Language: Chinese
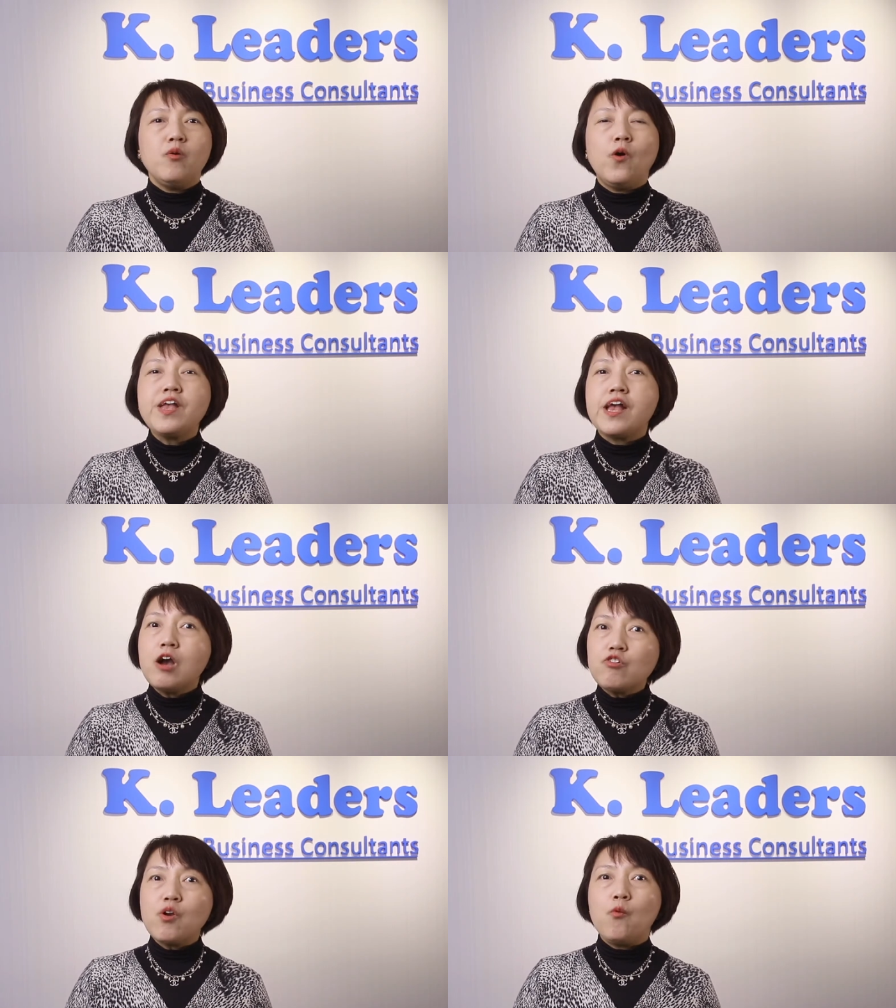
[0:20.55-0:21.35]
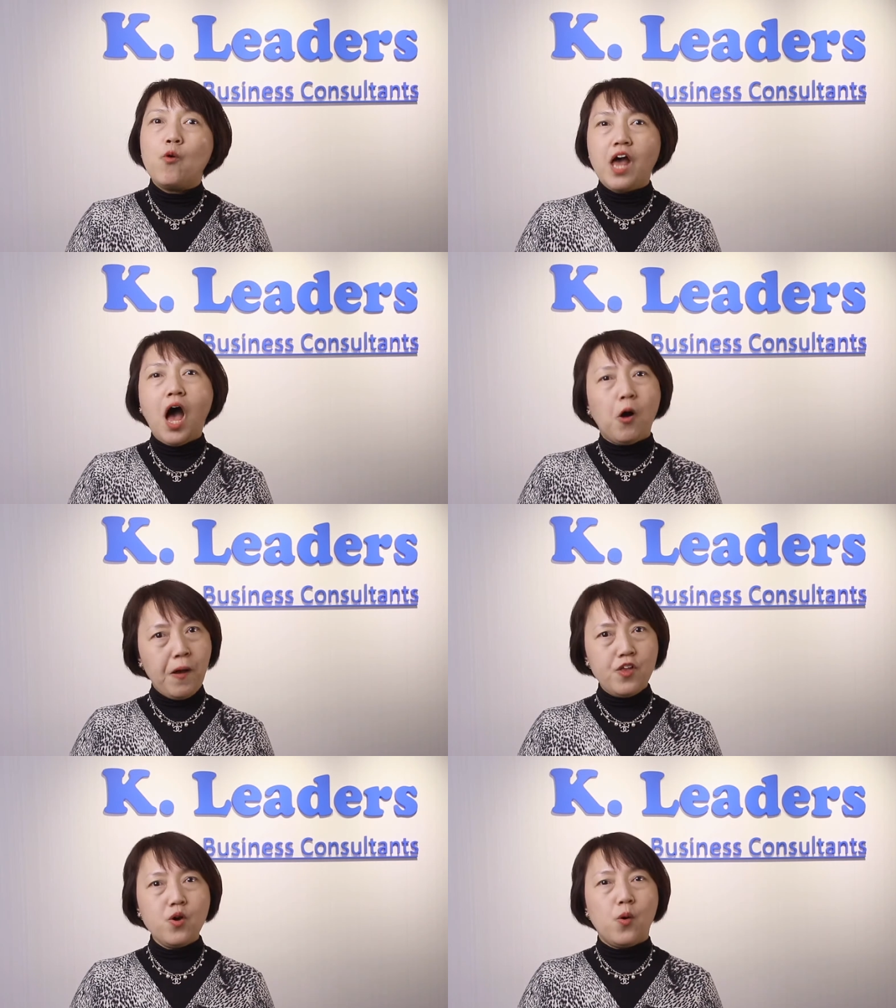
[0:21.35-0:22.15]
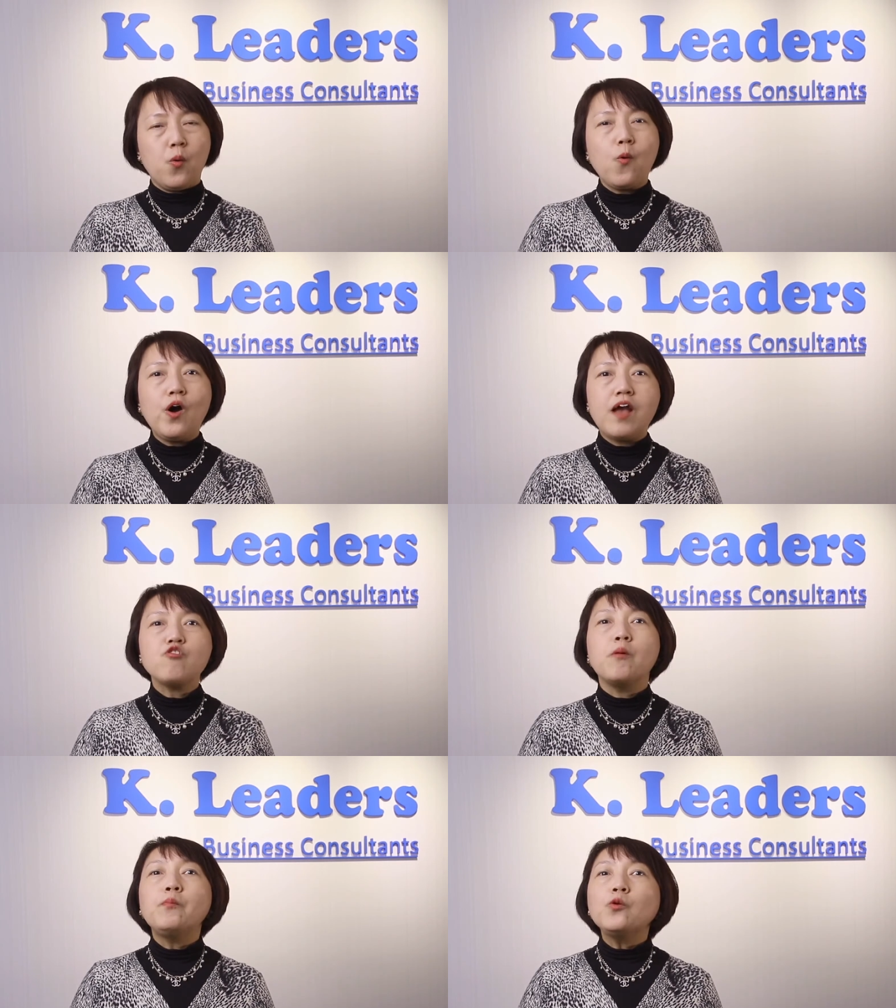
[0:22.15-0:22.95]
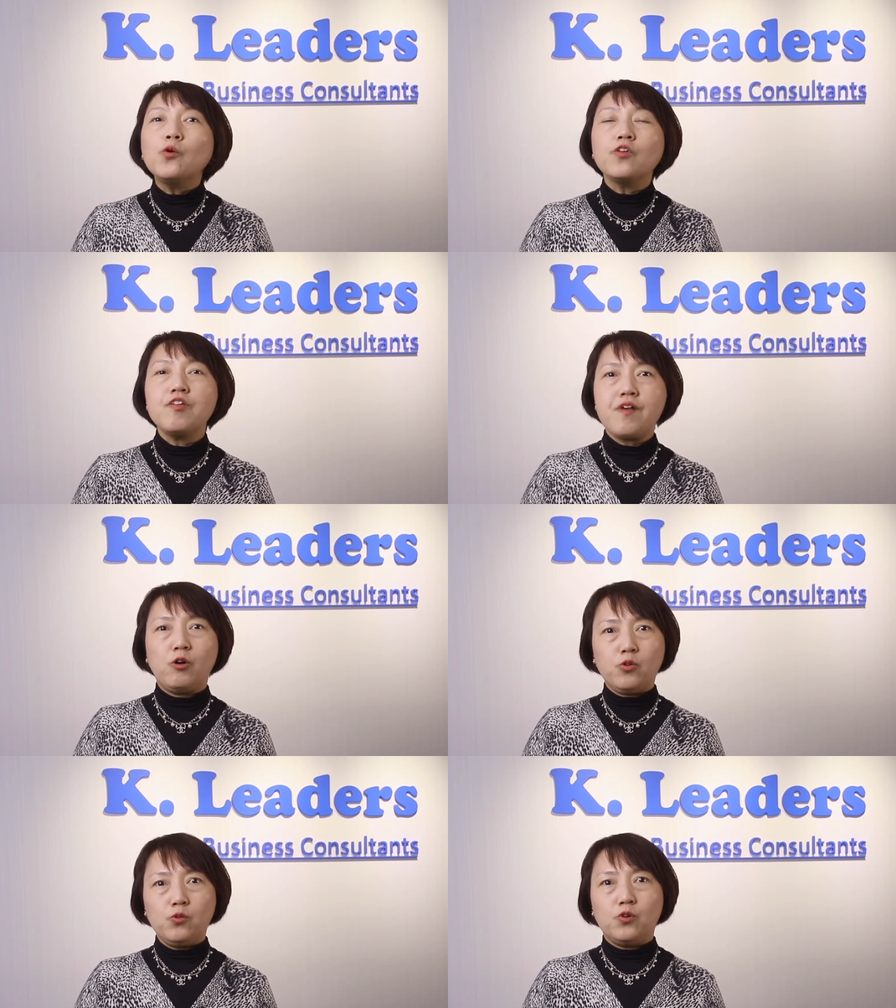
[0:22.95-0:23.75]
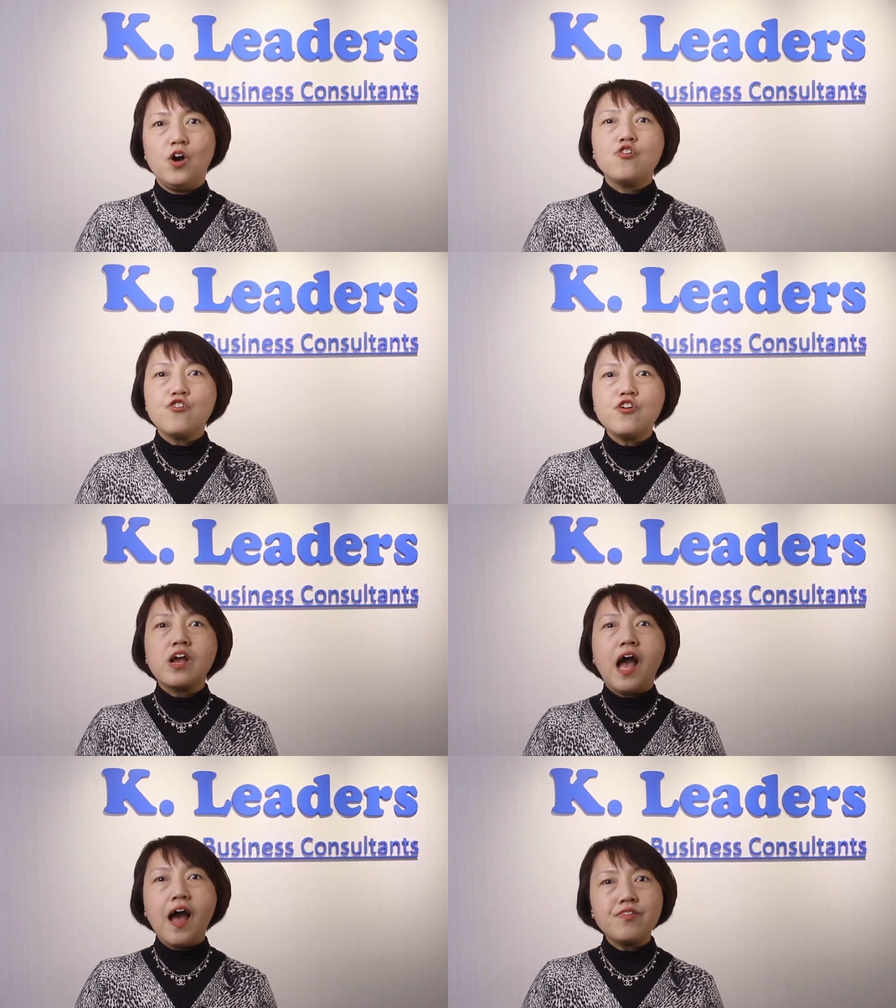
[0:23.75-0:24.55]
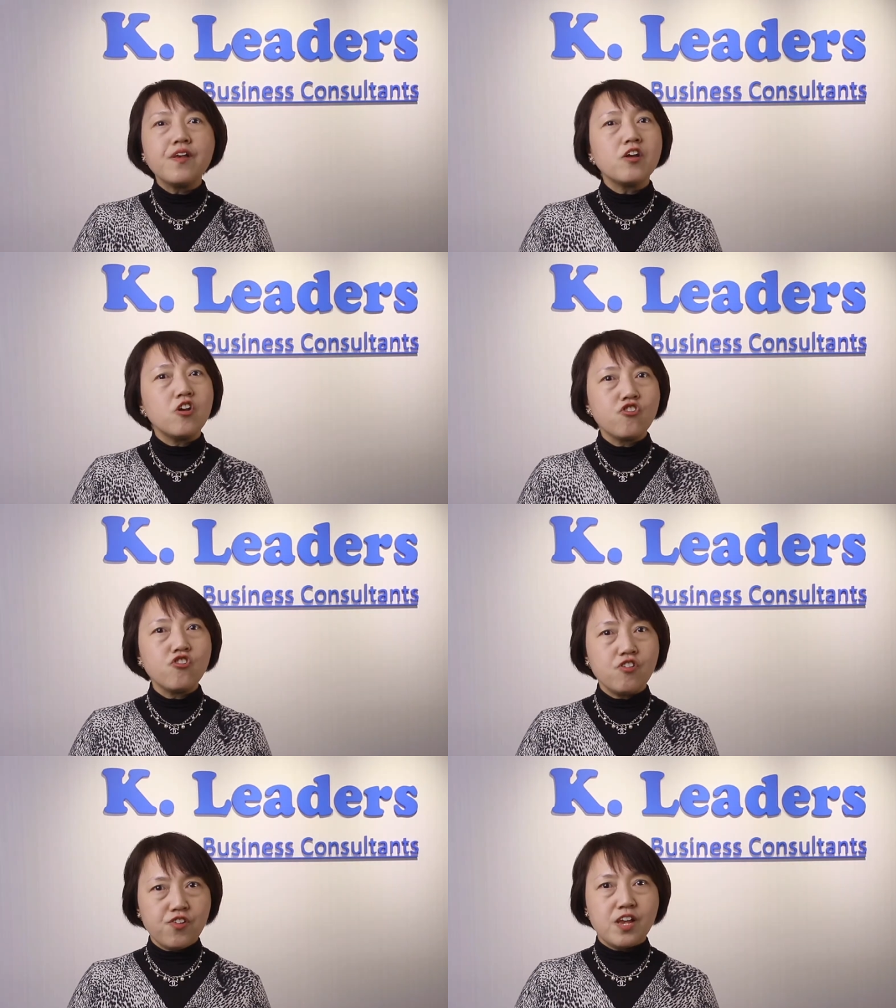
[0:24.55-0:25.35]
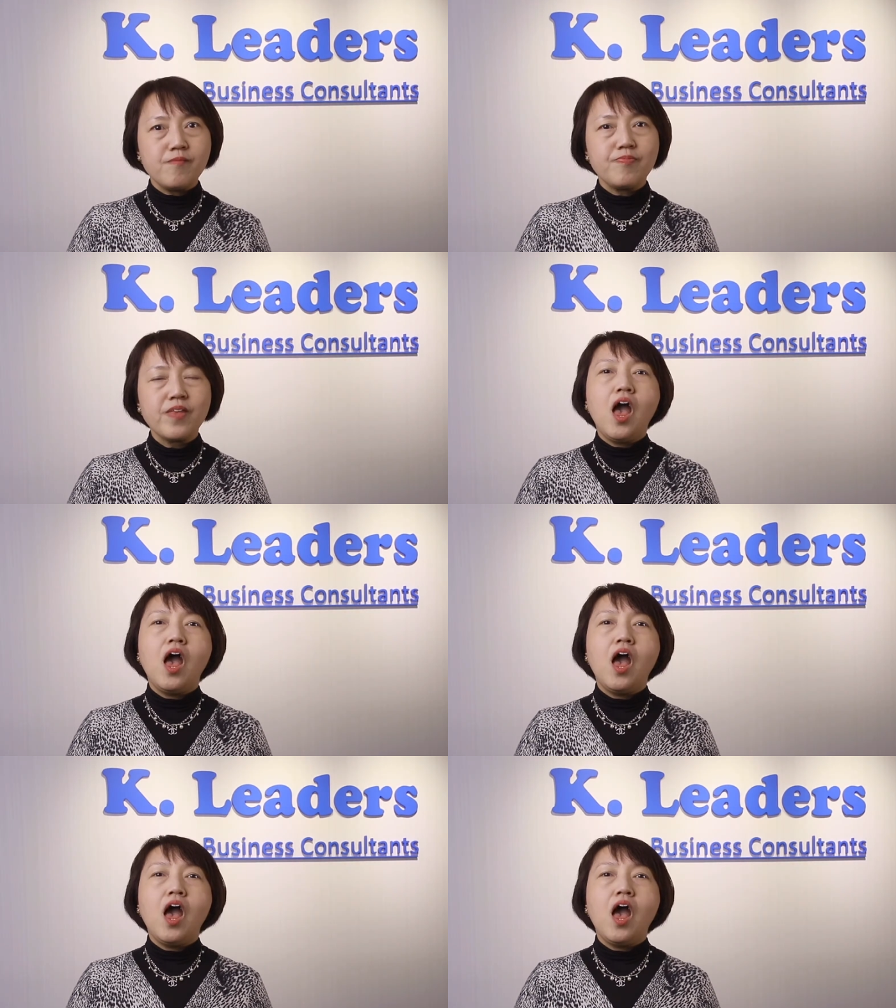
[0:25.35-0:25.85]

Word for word: 我也邀请我的好朋友过来，从不同的角度去看这个事情。